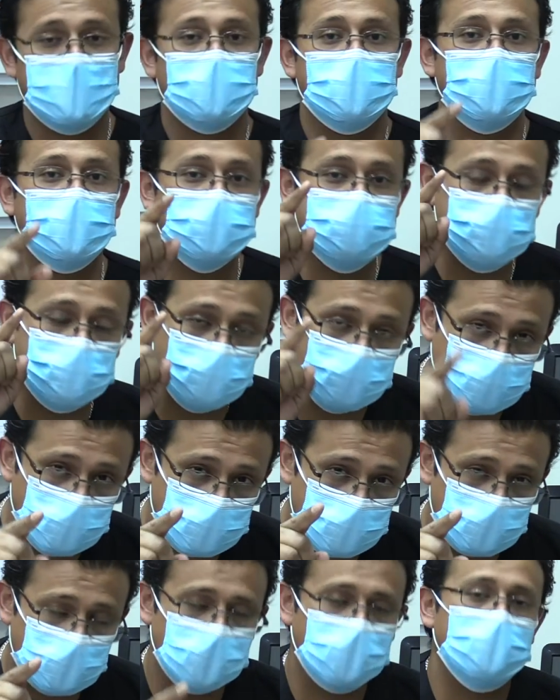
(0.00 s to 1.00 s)
Eres
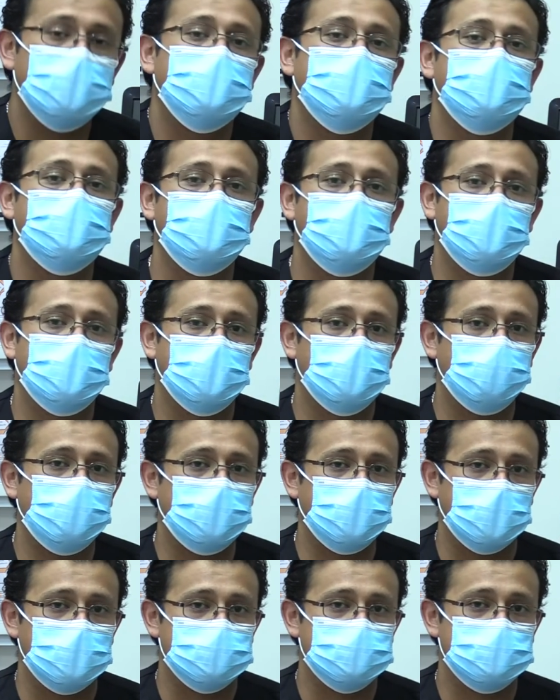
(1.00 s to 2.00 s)
tú el que tiene que
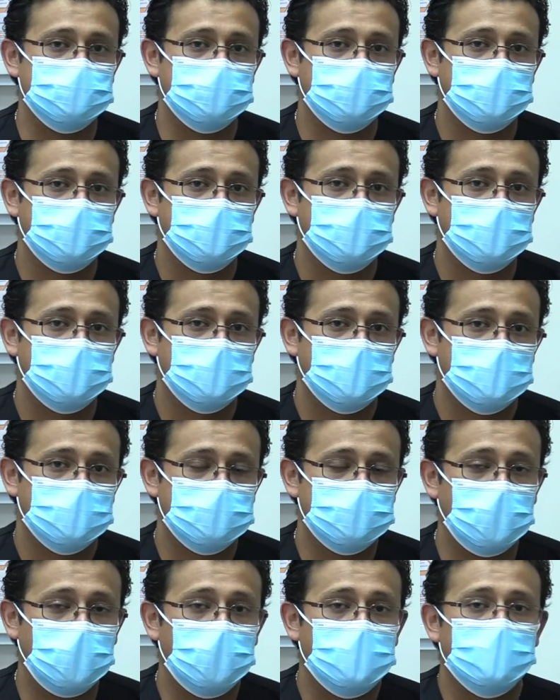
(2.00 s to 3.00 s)
cuidarse.
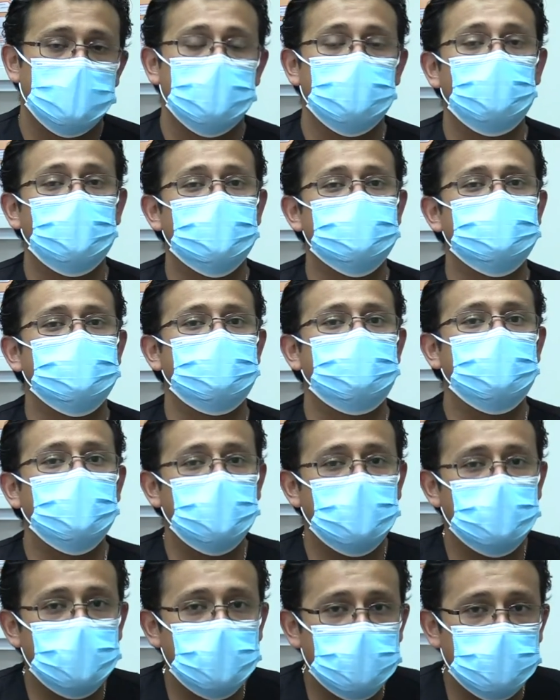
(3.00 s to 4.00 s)
Y voy a ser bien
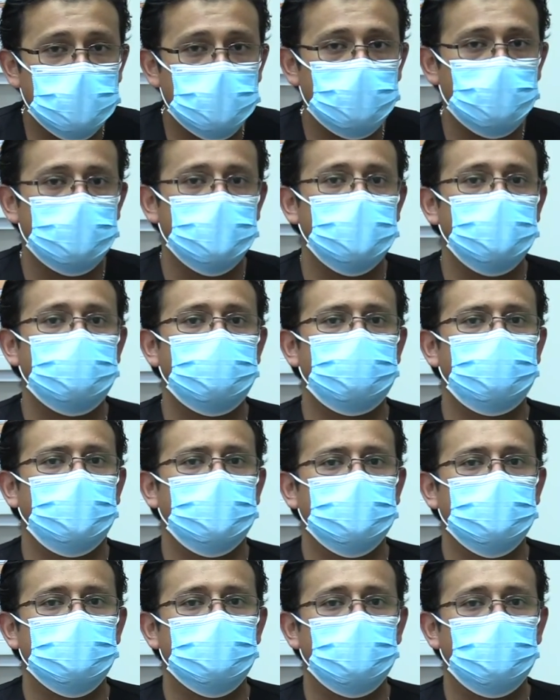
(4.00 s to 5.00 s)
enérgico y bien
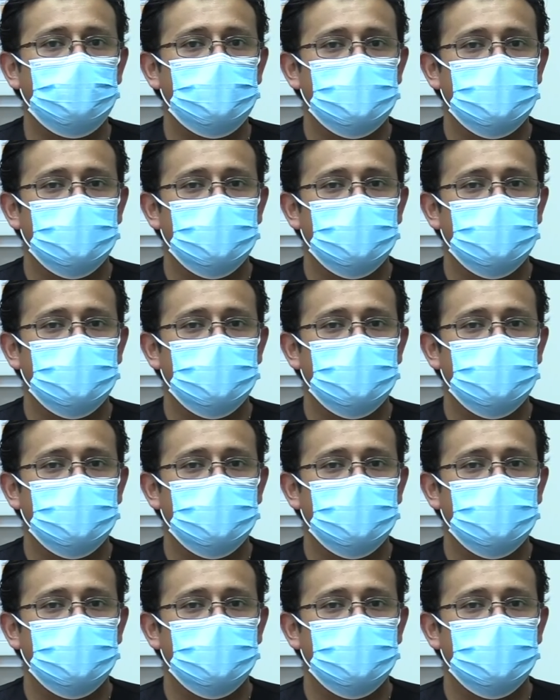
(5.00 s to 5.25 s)
enfático